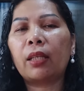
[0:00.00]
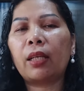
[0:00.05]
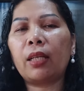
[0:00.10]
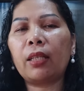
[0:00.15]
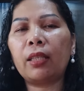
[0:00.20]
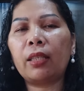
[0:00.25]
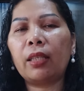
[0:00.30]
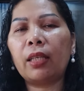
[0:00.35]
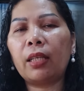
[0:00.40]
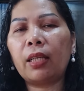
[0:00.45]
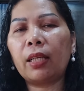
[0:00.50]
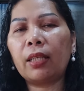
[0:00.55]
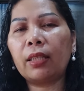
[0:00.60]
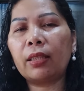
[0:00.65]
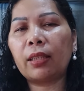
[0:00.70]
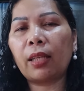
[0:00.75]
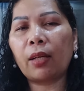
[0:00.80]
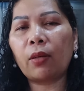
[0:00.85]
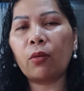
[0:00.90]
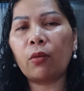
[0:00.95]
kanigi kani
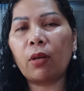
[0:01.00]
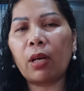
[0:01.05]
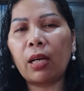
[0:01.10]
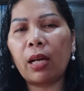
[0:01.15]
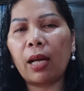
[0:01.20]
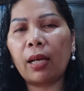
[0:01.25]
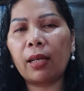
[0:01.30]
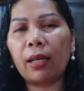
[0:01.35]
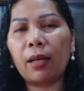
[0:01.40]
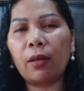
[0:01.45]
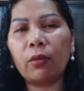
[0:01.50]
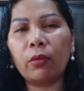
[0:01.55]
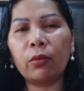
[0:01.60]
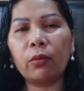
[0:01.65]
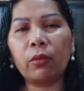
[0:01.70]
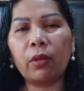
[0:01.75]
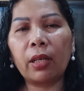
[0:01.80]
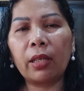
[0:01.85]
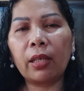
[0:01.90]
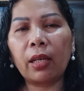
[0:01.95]
sa akong alaga o
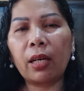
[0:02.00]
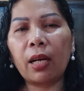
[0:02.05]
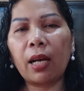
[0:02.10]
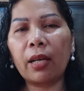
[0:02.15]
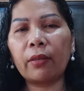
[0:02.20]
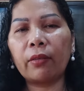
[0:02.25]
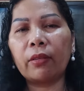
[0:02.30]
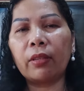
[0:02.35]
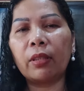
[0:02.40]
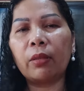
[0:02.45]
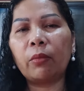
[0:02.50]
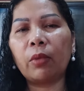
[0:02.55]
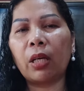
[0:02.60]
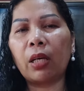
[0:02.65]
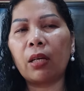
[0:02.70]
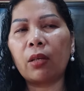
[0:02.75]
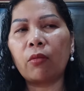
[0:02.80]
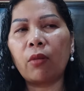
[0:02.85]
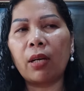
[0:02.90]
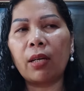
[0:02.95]
oh, dugay na ni
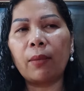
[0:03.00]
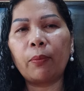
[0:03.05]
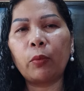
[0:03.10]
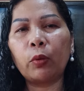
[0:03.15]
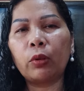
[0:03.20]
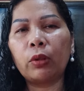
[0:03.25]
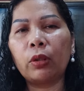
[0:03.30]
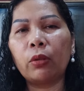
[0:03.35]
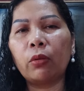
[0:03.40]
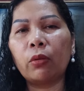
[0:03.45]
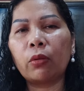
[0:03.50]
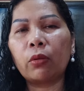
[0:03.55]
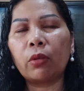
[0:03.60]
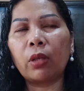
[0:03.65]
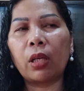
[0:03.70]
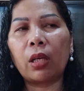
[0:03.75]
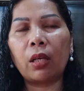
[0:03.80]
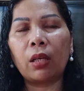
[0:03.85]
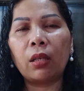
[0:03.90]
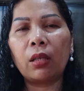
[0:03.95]
mga kuana pod siguro
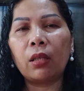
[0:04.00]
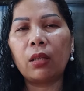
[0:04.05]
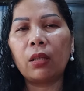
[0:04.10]
ni